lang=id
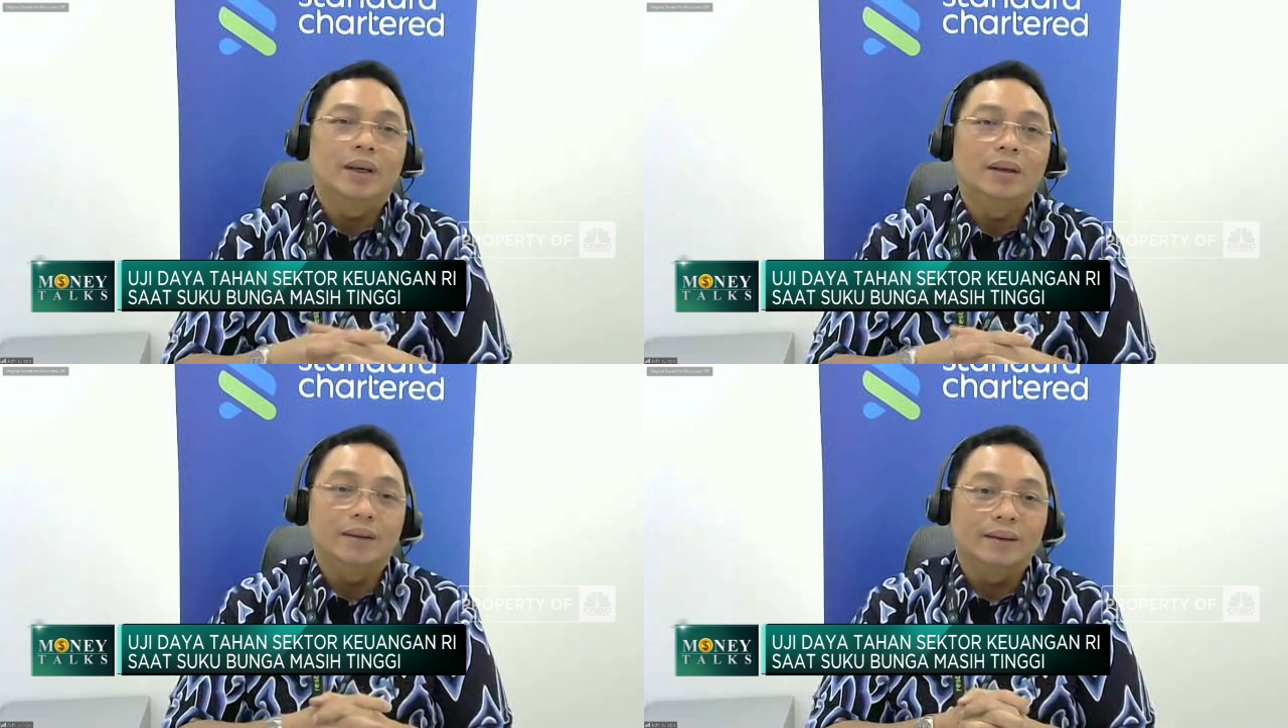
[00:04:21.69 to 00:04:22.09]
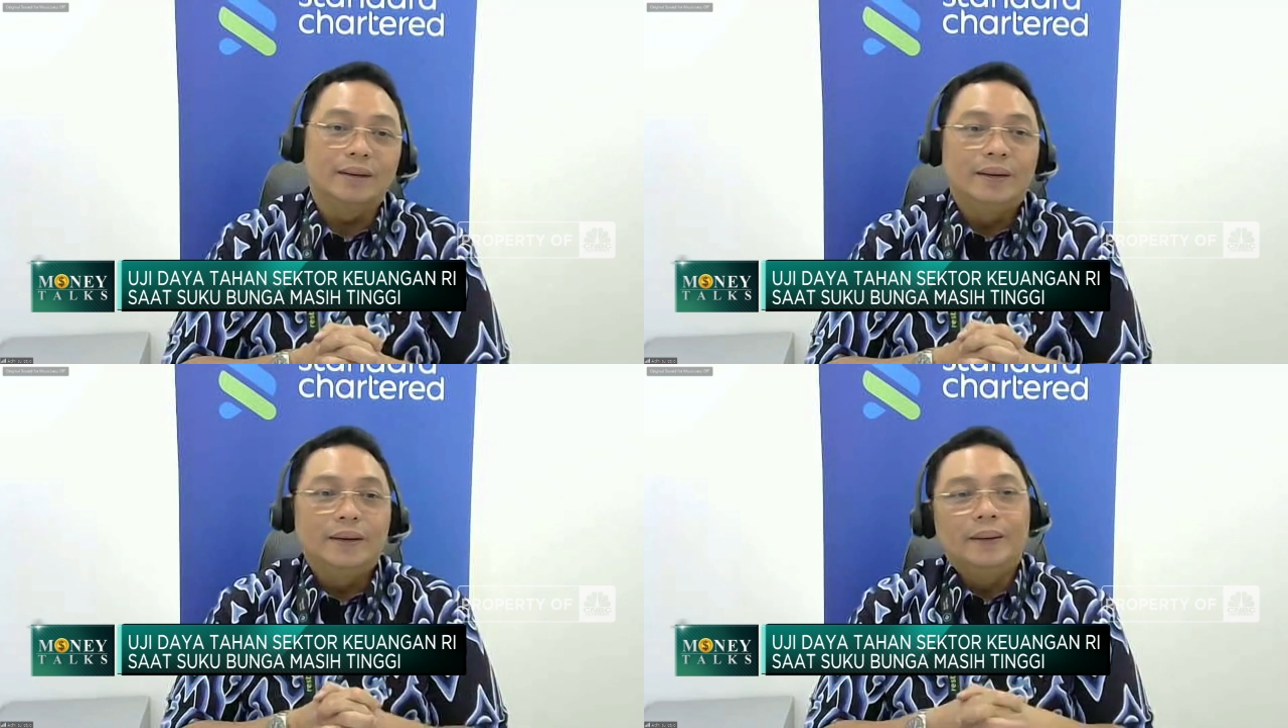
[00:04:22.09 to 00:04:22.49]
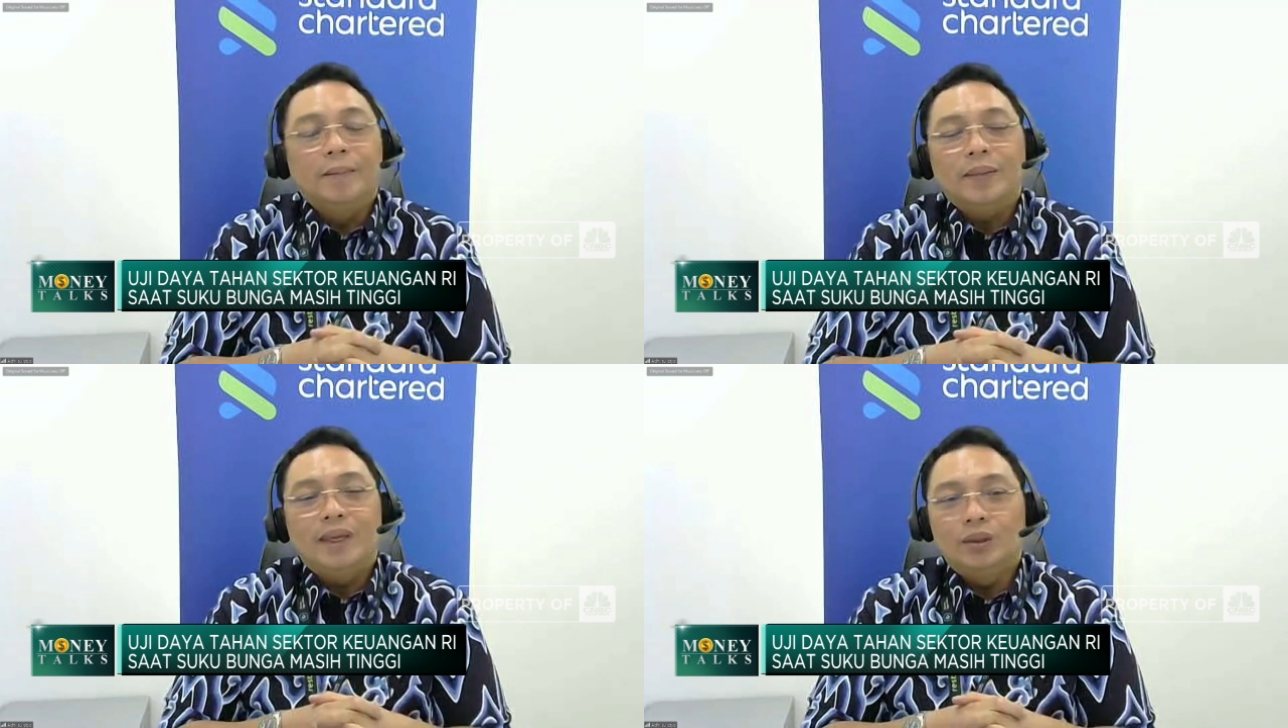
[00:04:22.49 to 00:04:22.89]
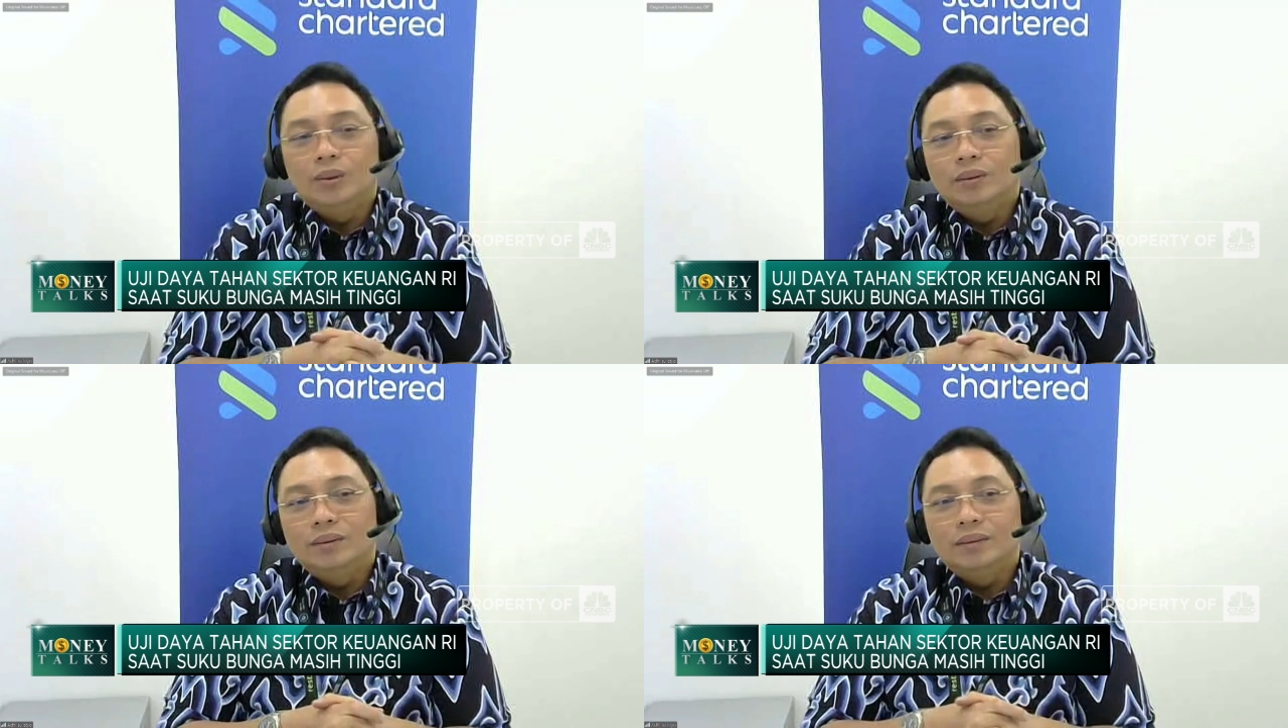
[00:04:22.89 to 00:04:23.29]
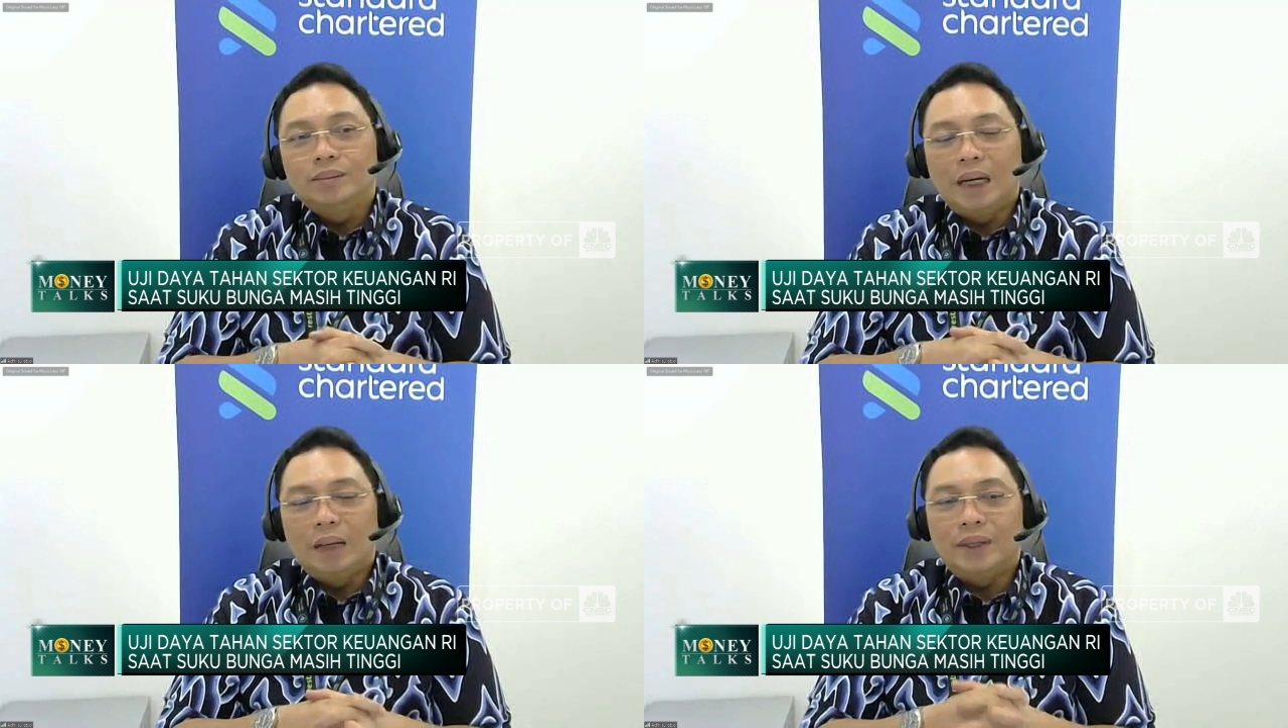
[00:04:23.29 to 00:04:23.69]
demandnya.
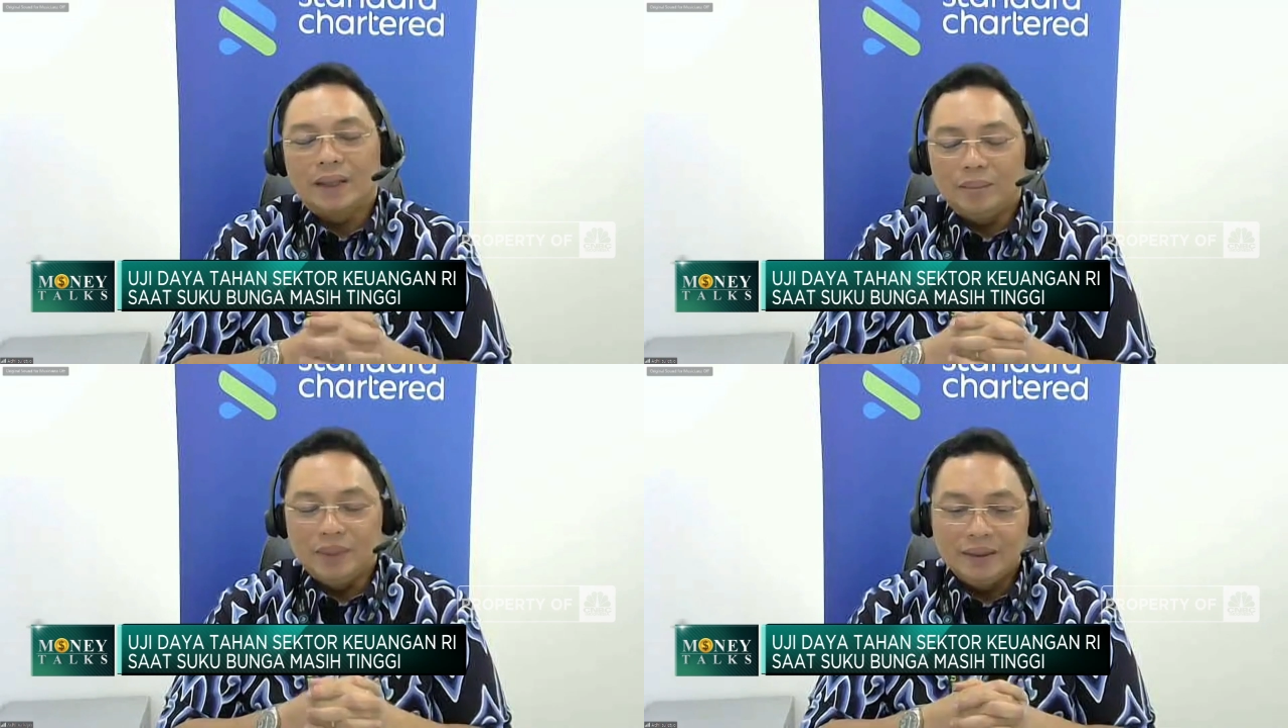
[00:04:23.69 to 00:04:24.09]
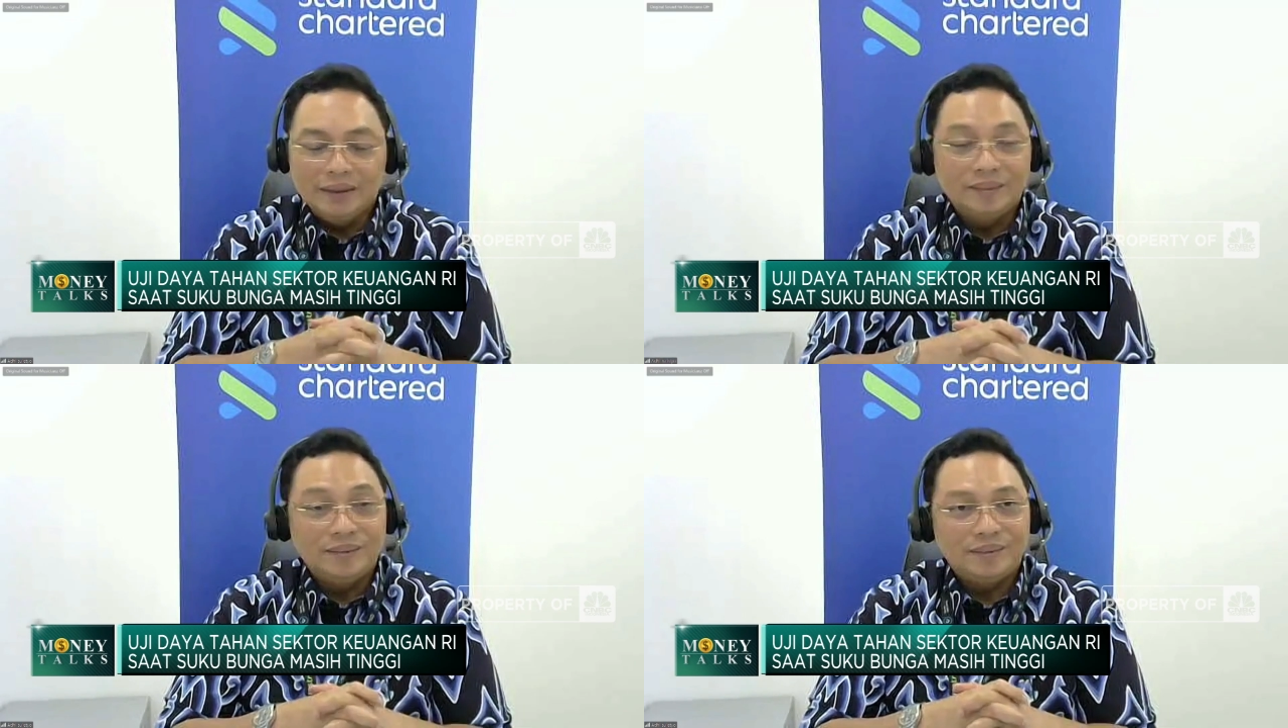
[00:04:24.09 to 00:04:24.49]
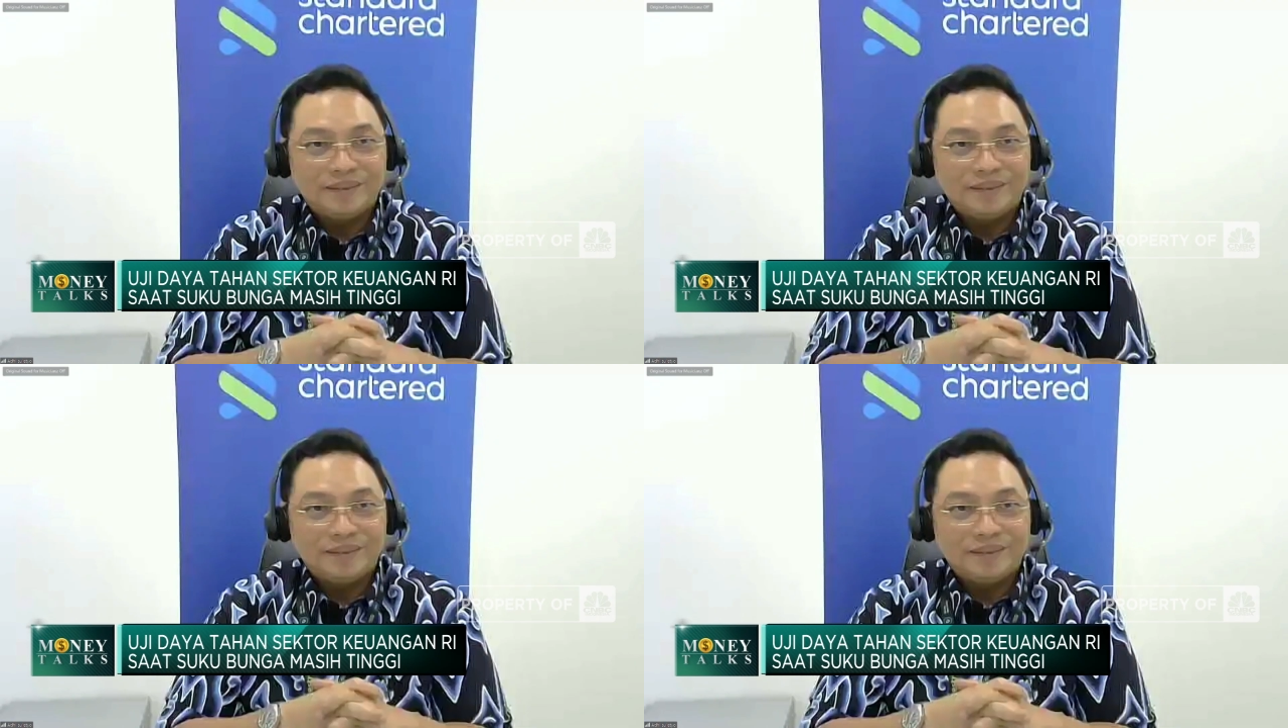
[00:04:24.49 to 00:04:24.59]
Itu pendapat kami.